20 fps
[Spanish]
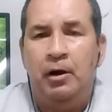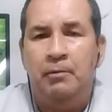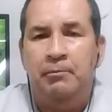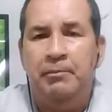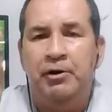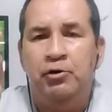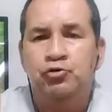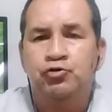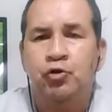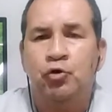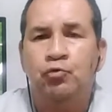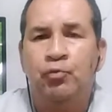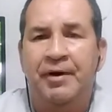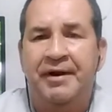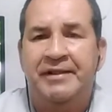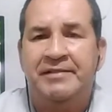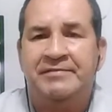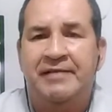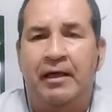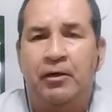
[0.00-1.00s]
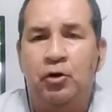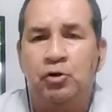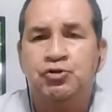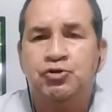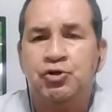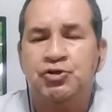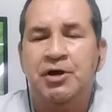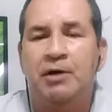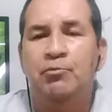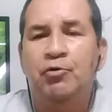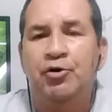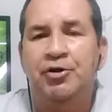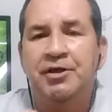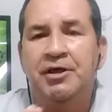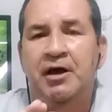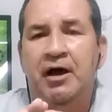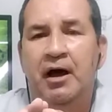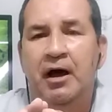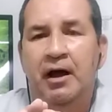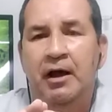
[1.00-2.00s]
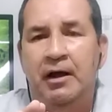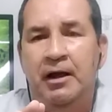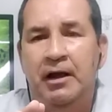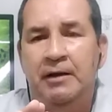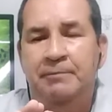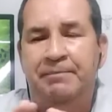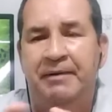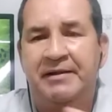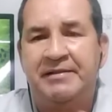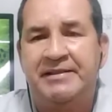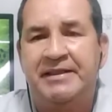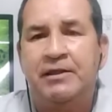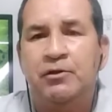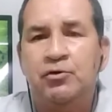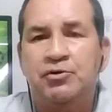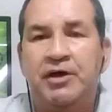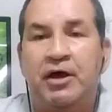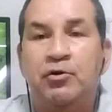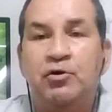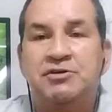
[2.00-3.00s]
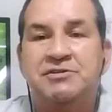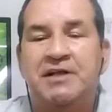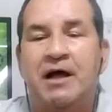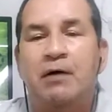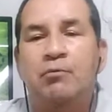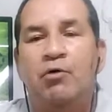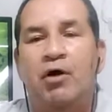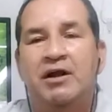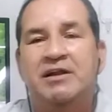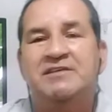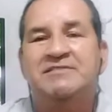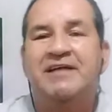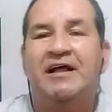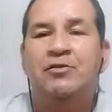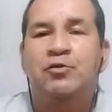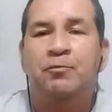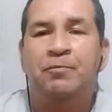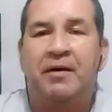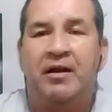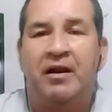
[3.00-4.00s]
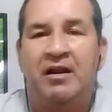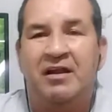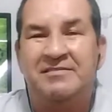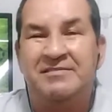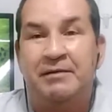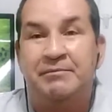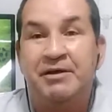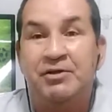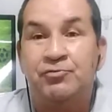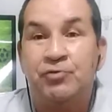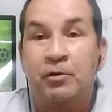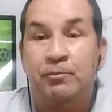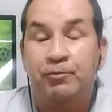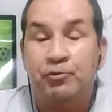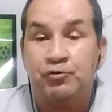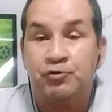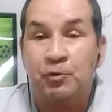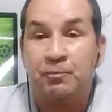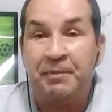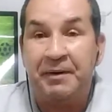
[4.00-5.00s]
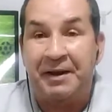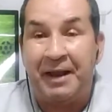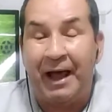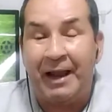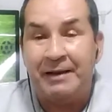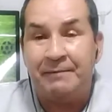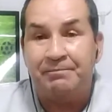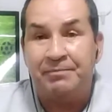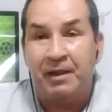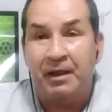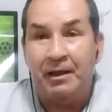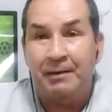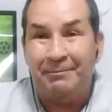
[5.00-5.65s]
Minuto 48 ya moría el partido, ya nos estábamos alistando para el lanzamiento del punto penal,